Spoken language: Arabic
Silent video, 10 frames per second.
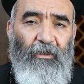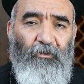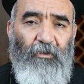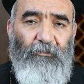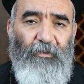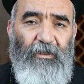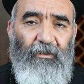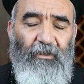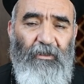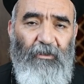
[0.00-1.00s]

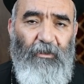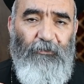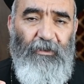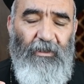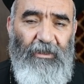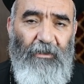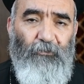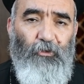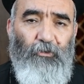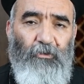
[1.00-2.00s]
وربنا آه، في
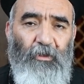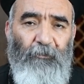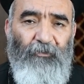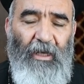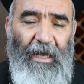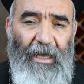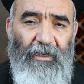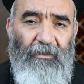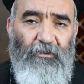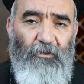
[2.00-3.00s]
يمتو
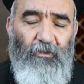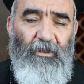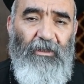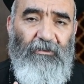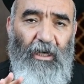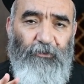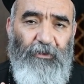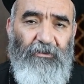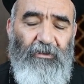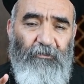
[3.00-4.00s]
عالج كل ضعفاتنا